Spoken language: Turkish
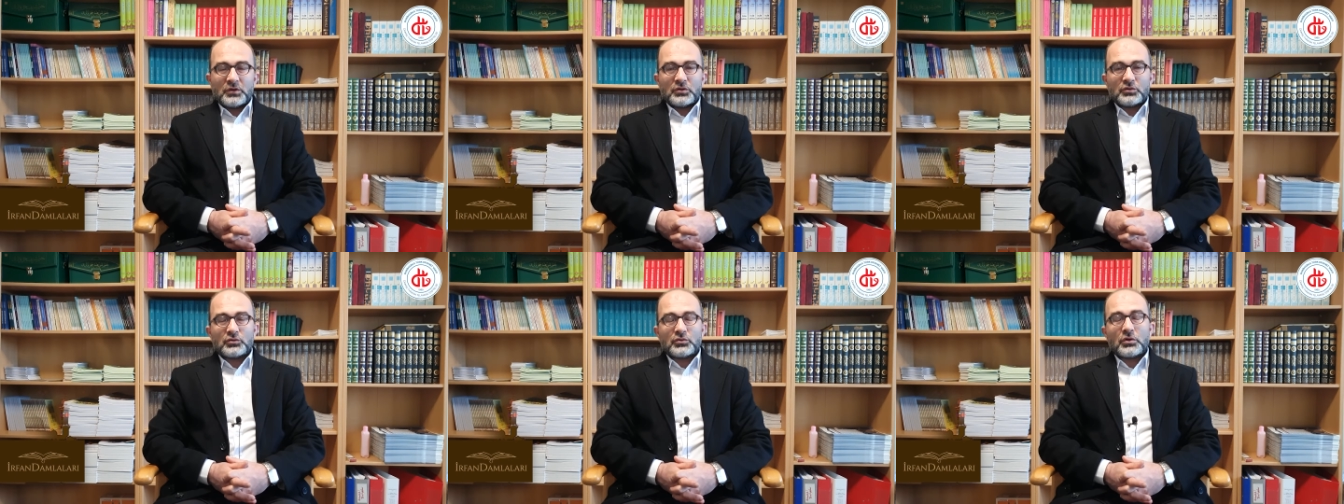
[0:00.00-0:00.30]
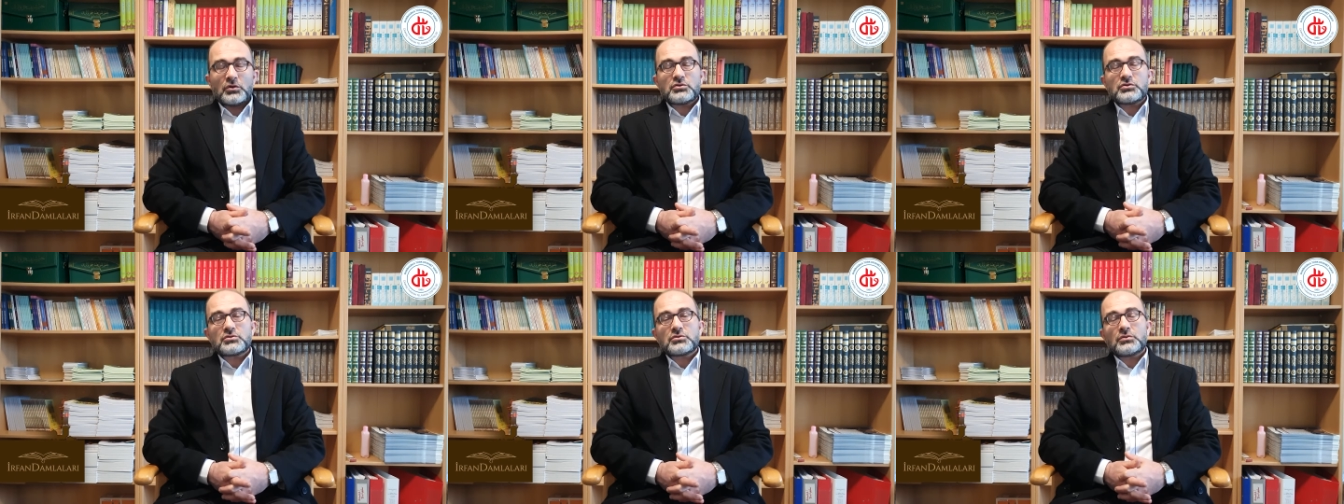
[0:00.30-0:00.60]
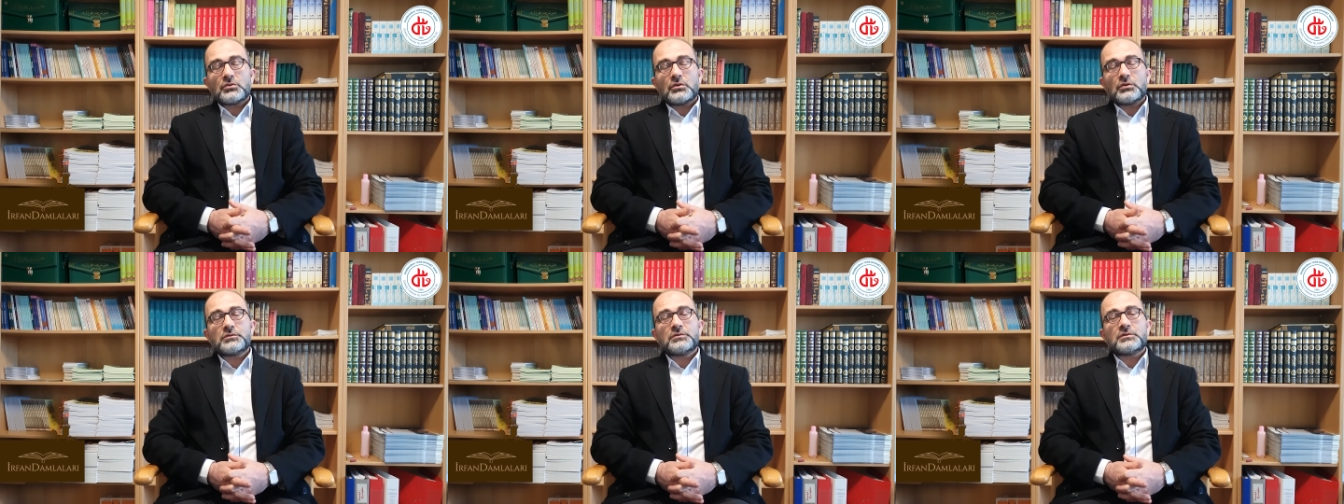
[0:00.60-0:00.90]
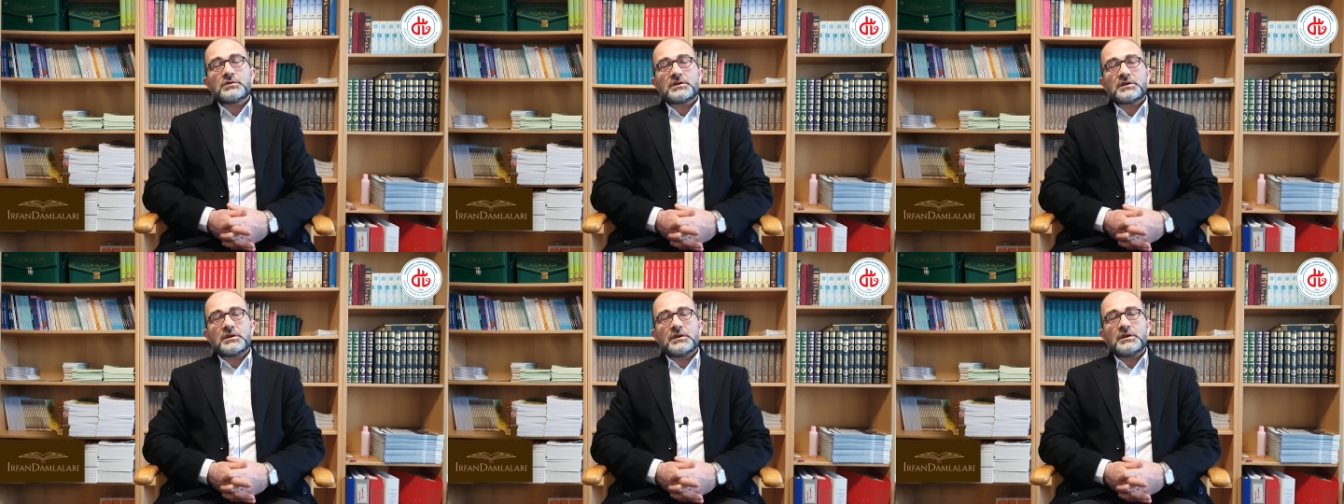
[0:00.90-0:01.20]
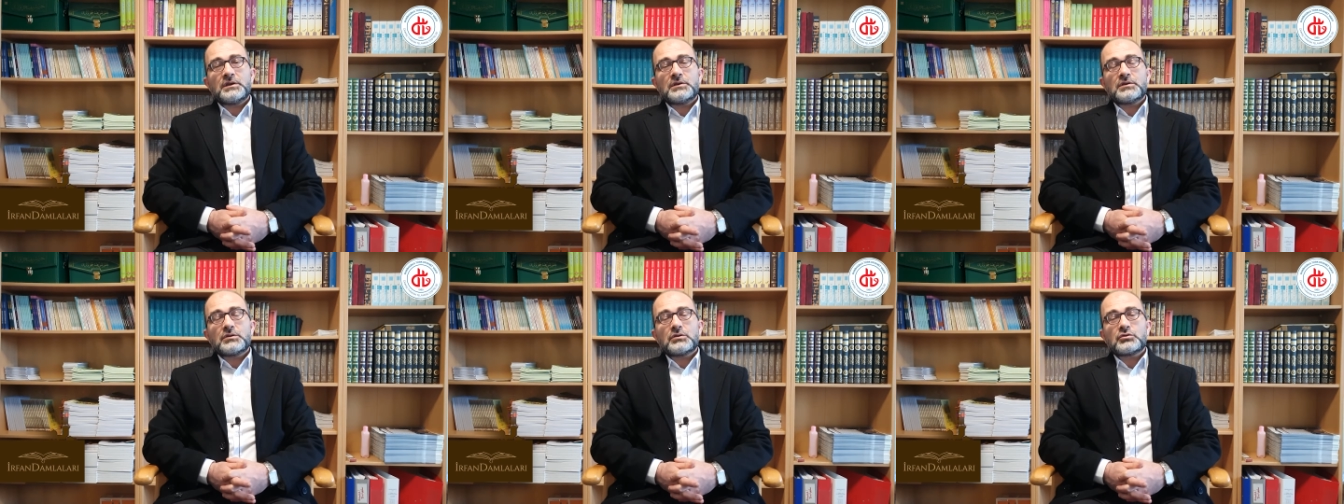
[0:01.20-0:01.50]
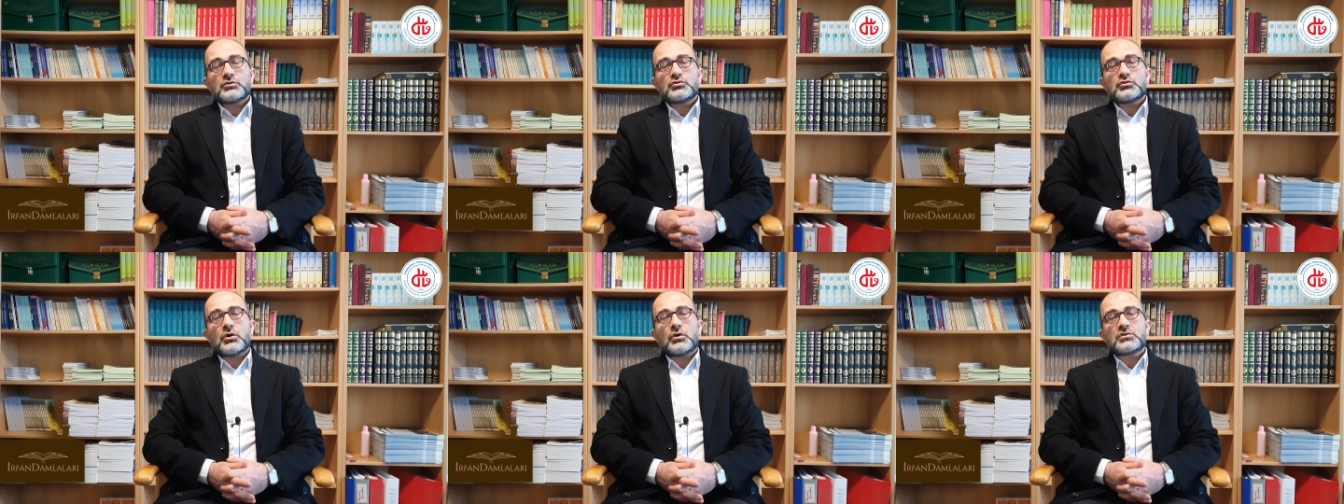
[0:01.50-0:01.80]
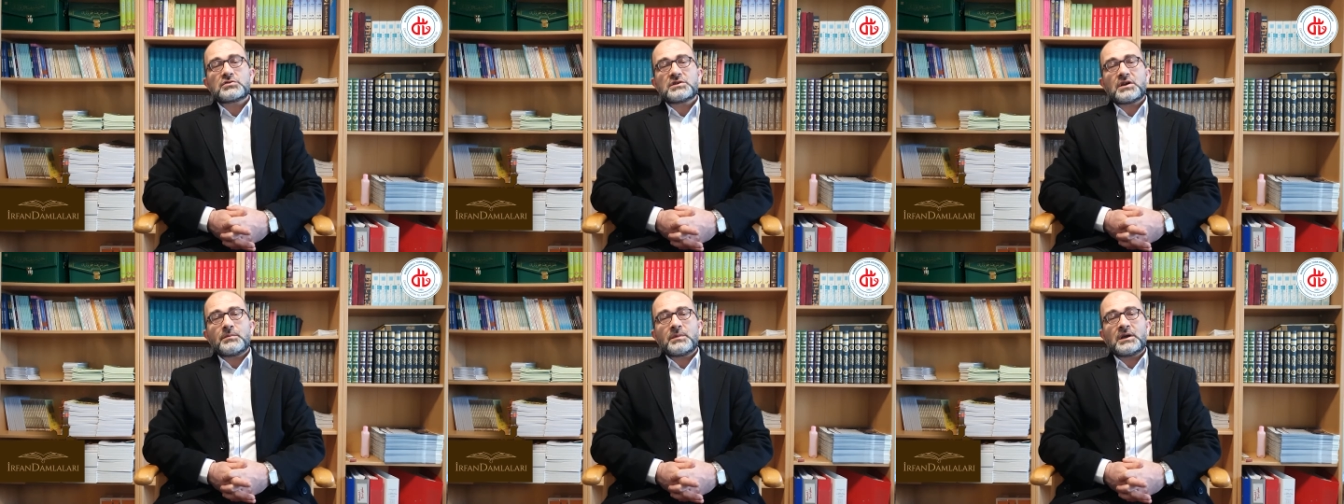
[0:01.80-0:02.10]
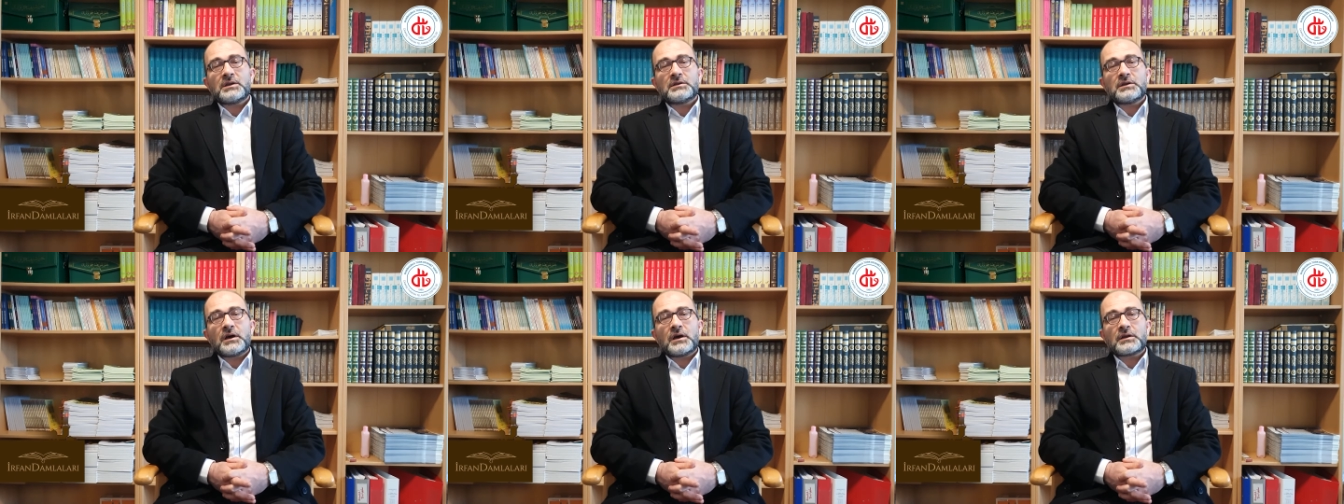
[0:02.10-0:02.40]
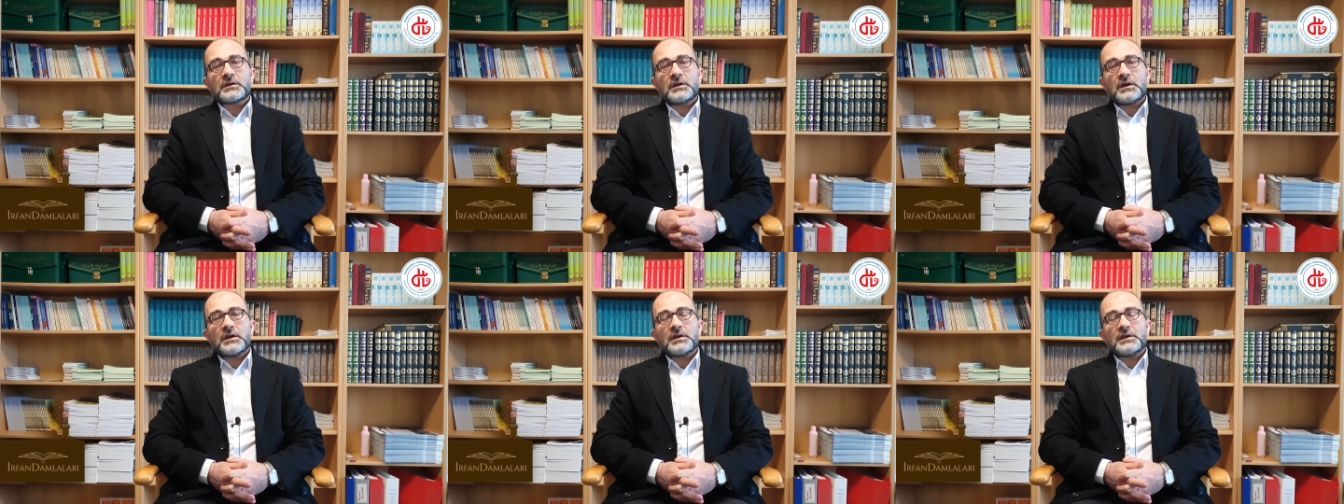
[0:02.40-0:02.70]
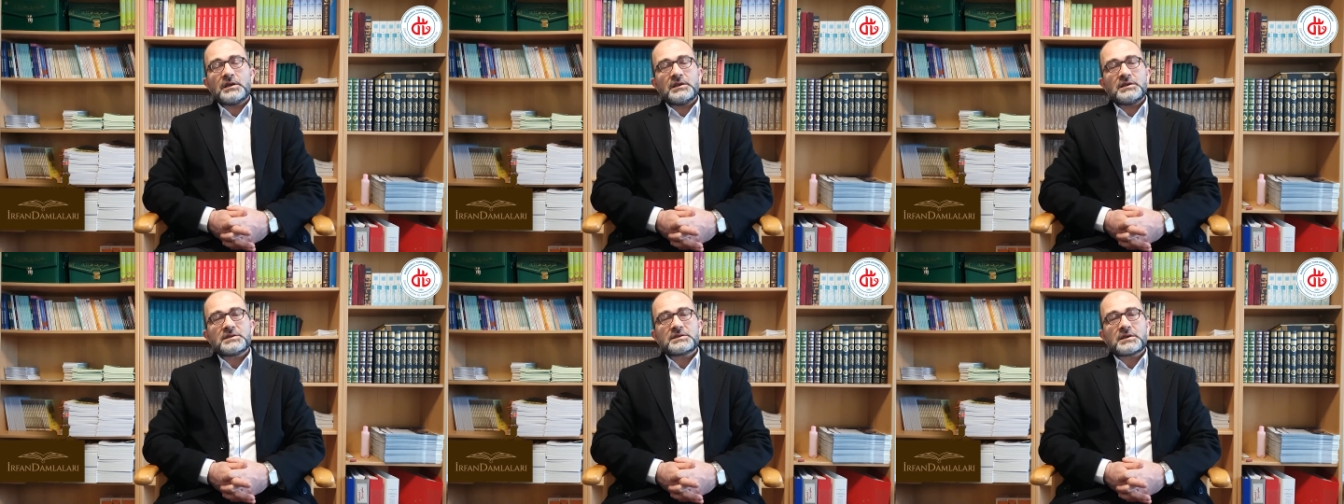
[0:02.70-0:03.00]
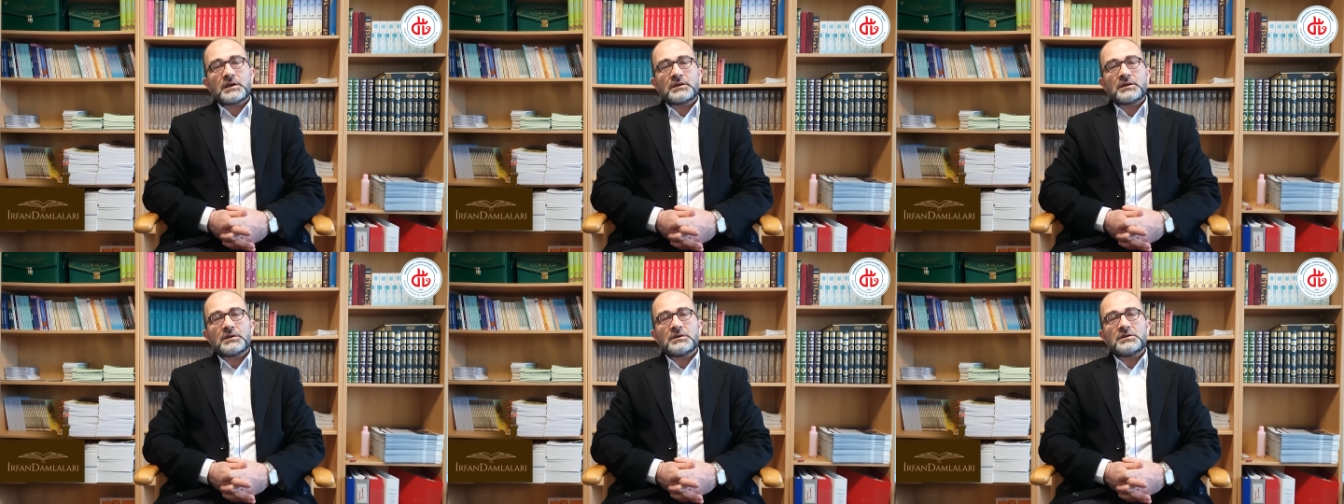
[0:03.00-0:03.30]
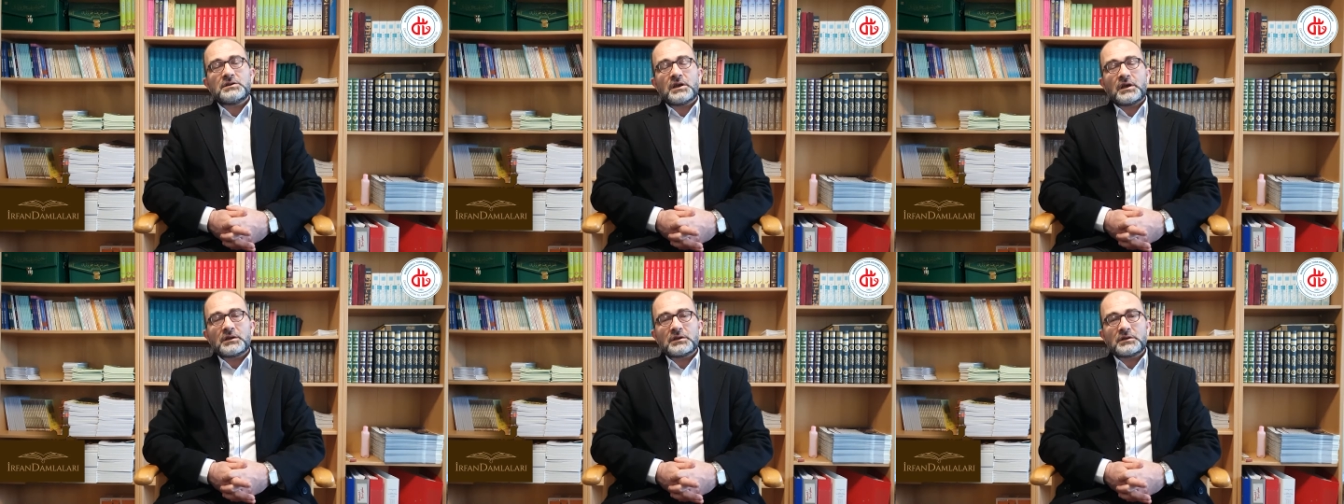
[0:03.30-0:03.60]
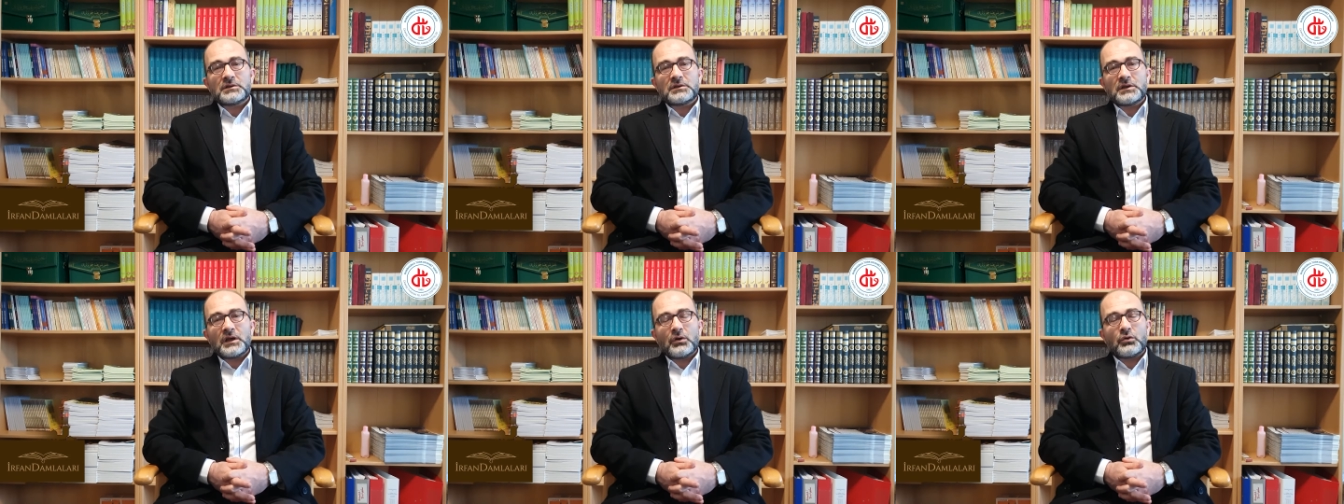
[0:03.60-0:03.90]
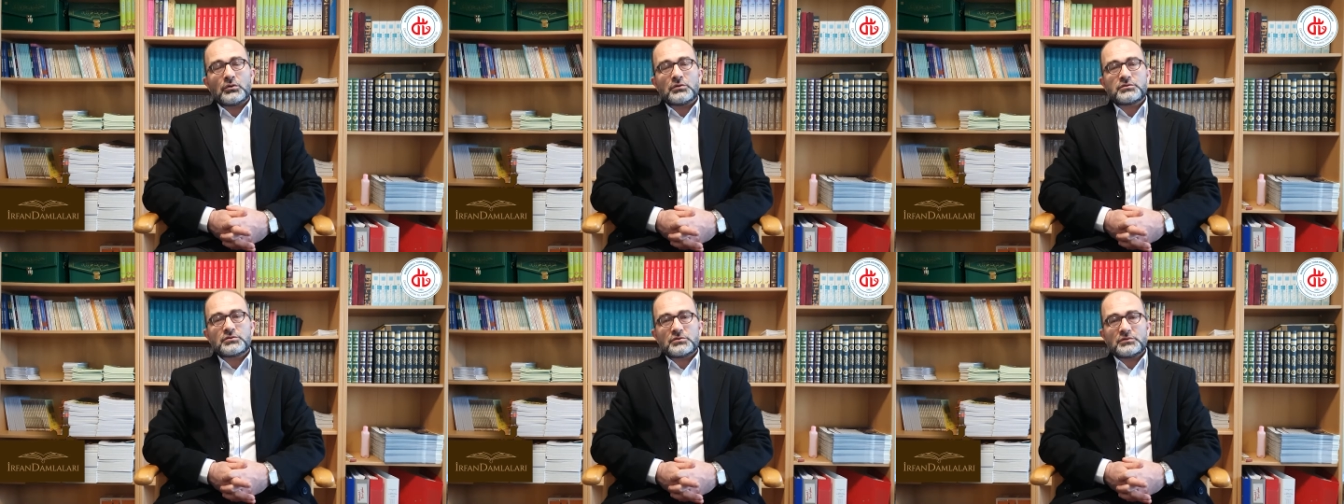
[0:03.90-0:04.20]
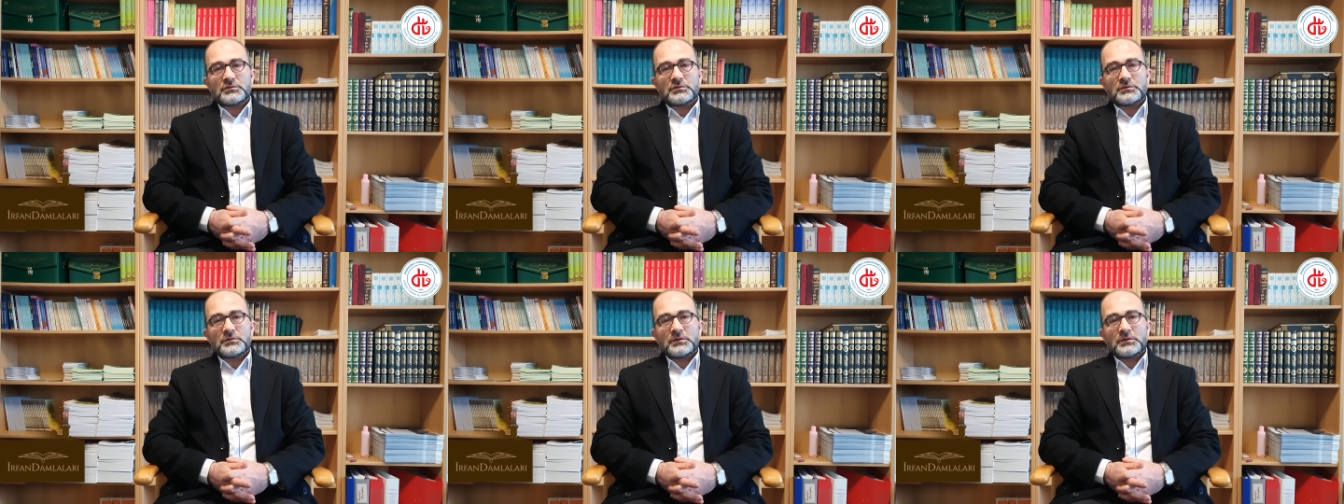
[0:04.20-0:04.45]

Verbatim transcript: Dost odur ki zor zamanlarda insanın yanında olsun.